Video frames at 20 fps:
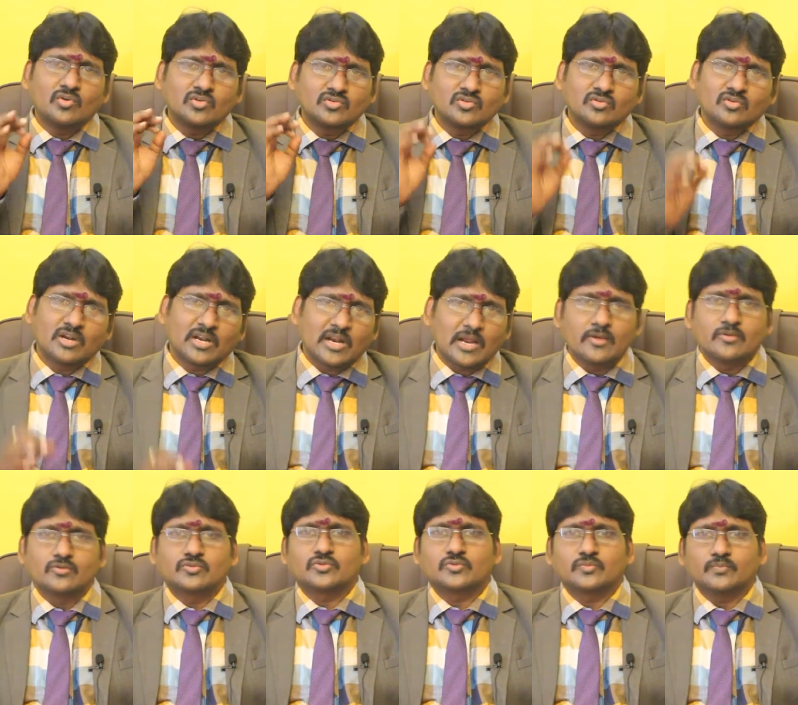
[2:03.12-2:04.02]
కోర్సులు కూడా
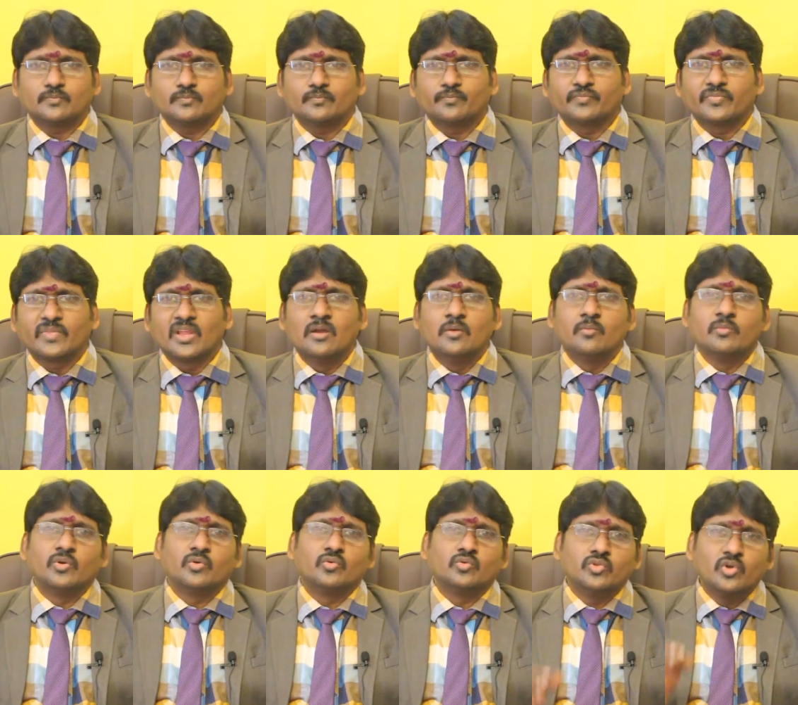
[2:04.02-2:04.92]
రాయొచ్చు
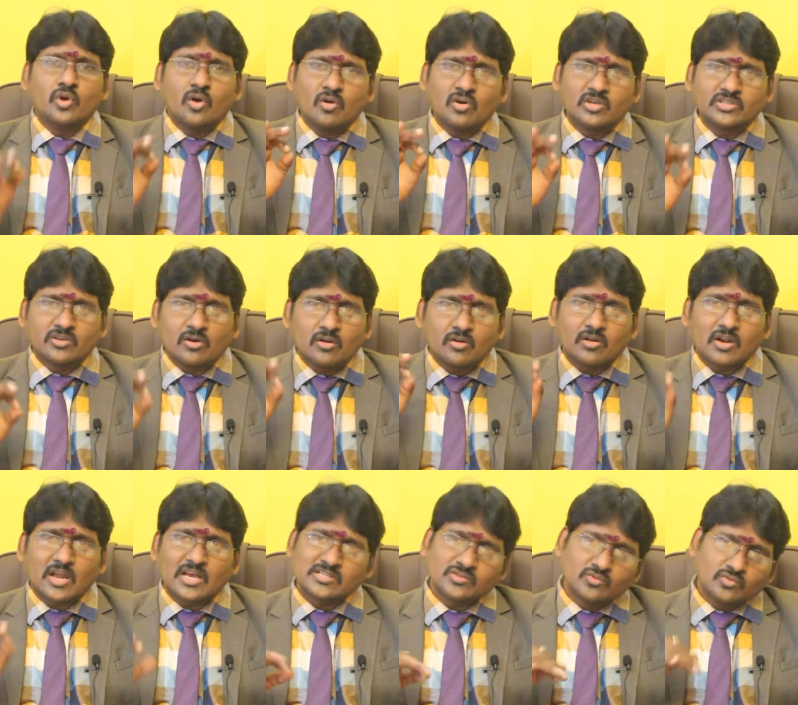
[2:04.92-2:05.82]
మీకు ఉద్యోగం వచ్చే వరకు
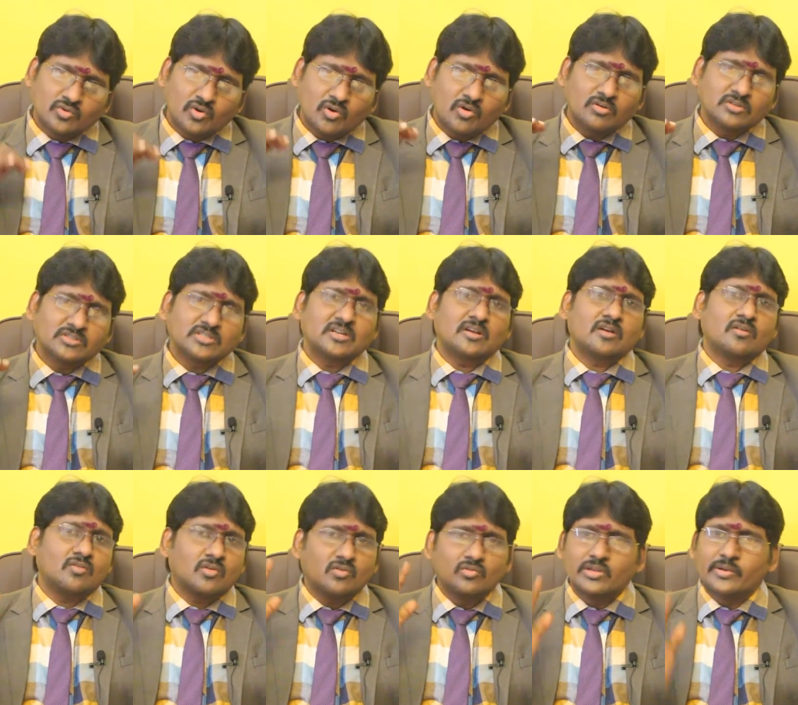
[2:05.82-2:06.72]
రాసి ఉద్యోగం వచ్చినాక
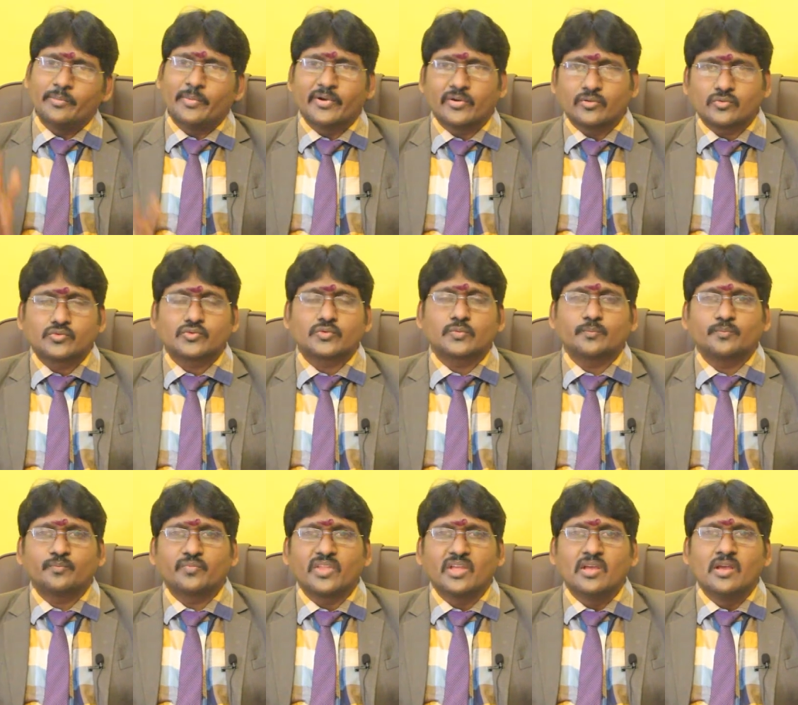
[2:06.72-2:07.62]
కూడా వదిలిపెట్టవచ్చు
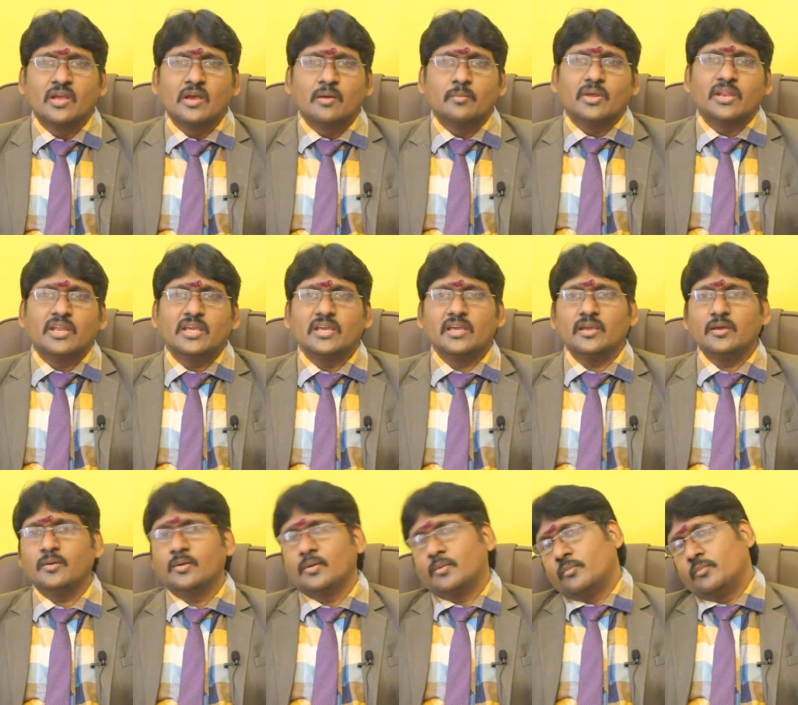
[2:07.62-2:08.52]
మరి
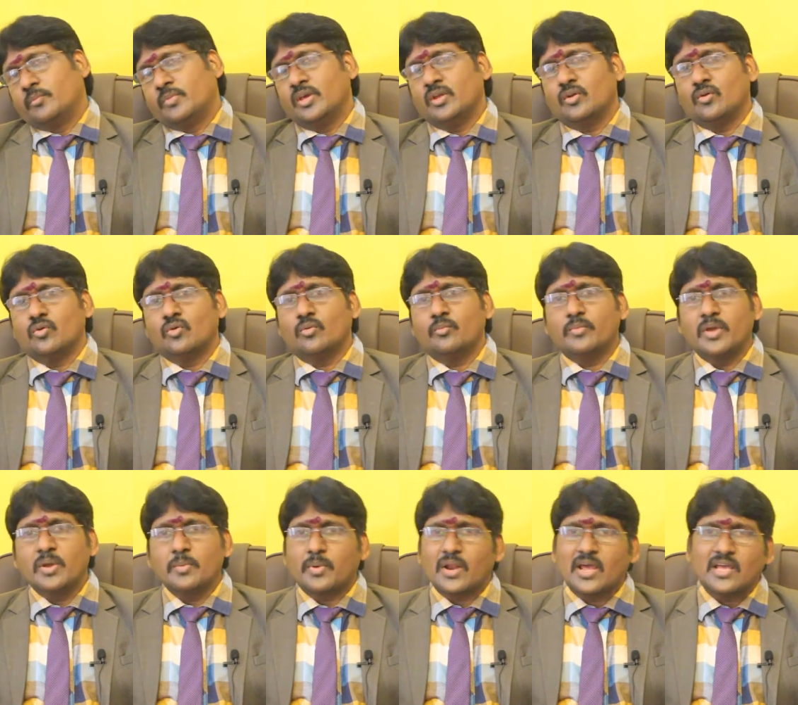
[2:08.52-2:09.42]
మీరు
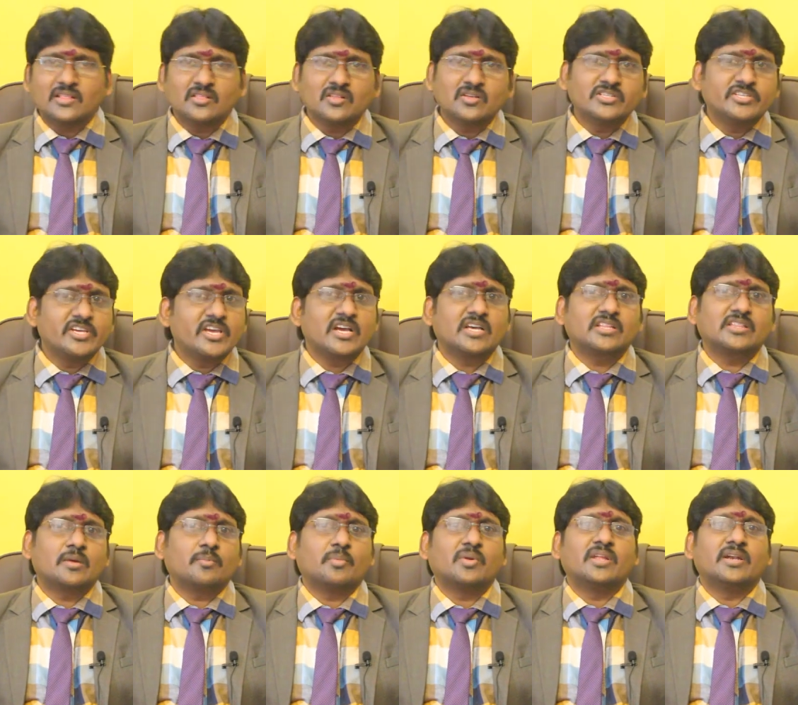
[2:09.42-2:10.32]
మీ ప్రయత్నం చేయక
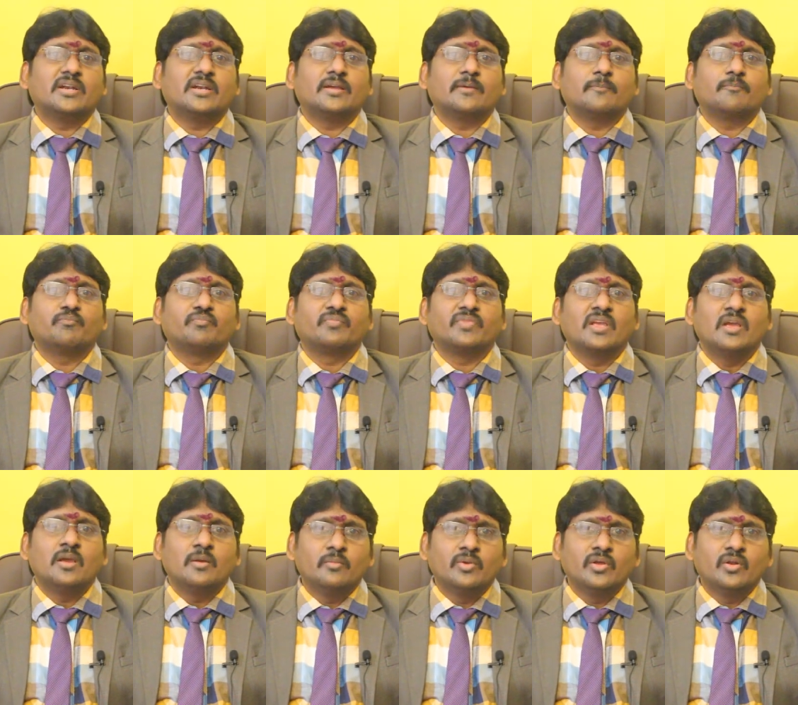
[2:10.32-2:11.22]
తప్పదండి
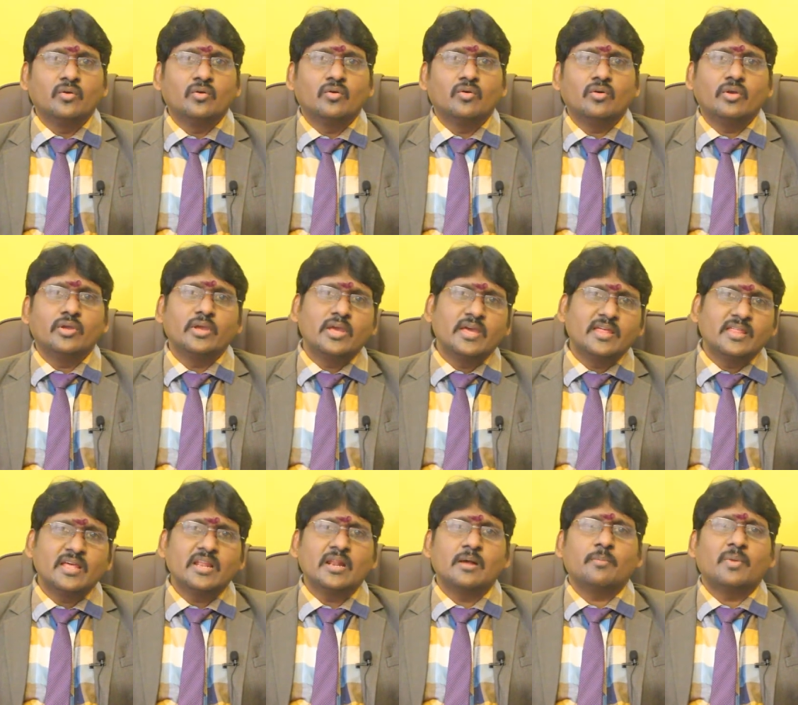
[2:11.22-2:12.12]
మీరు
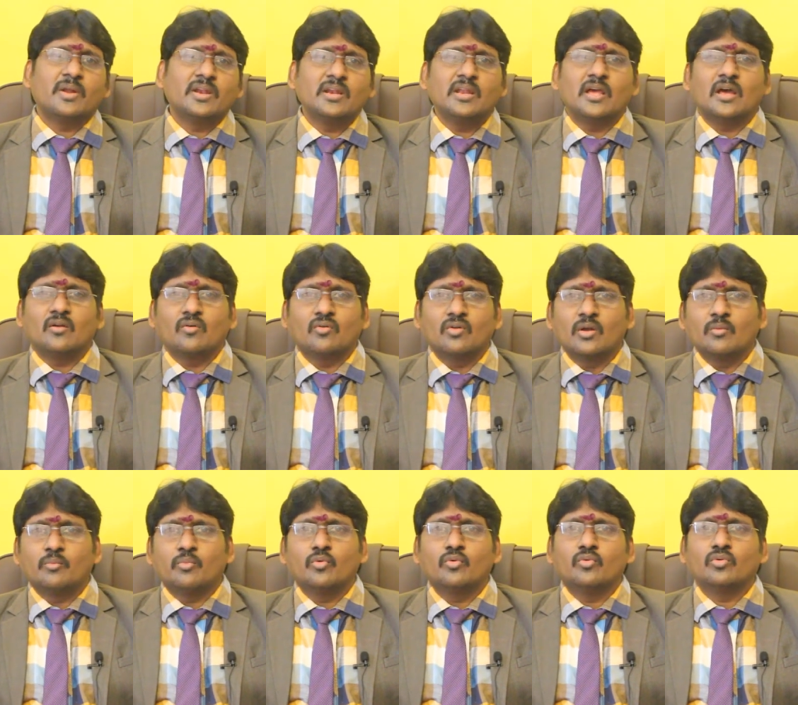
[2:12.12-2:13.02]
ఏదైనా పనిని
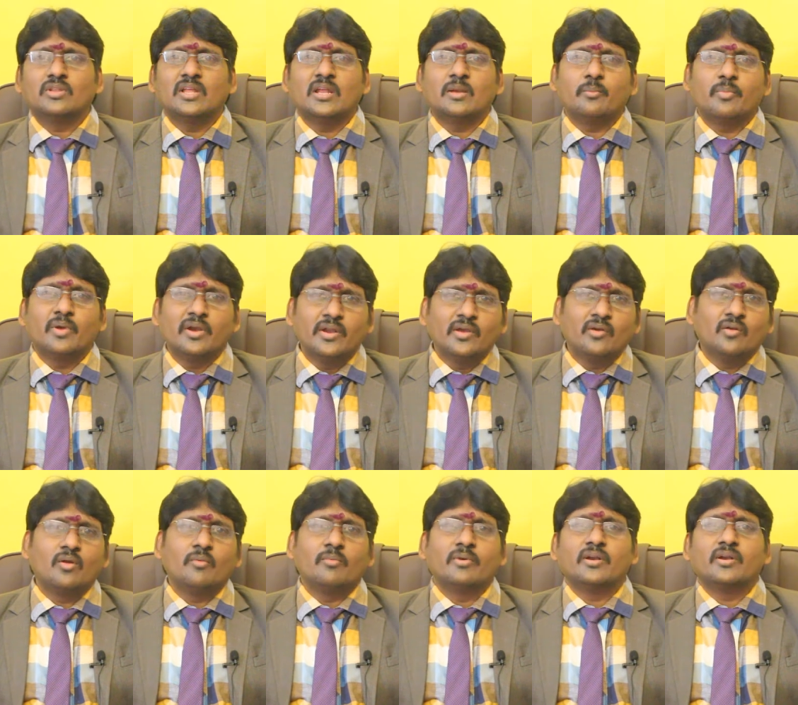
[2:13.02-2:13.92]
అనుకున్నప్పుడు దాన్ని
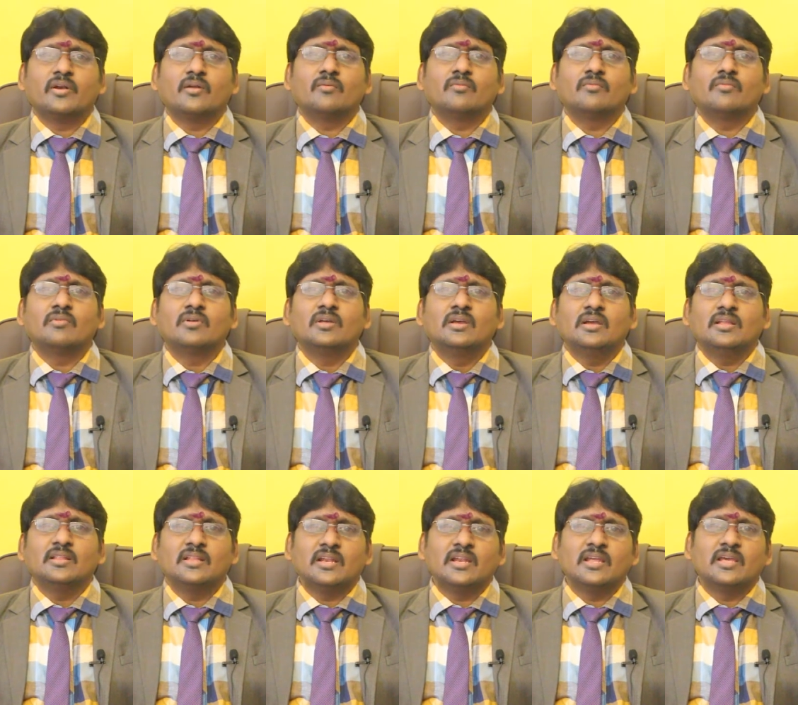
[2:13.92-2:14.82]
పెండింగ్లో పెట్టడం
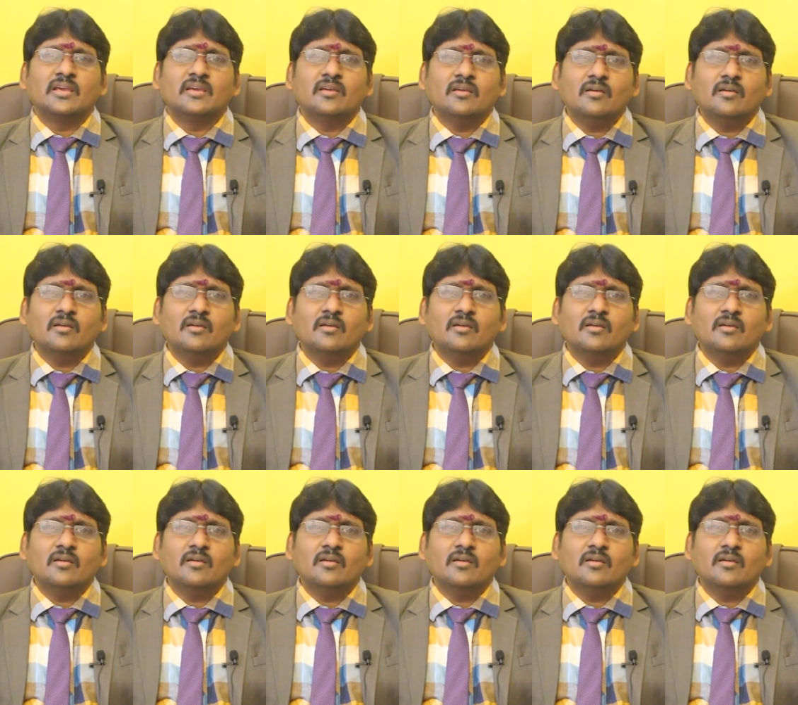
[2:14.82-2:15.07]
దాన్ని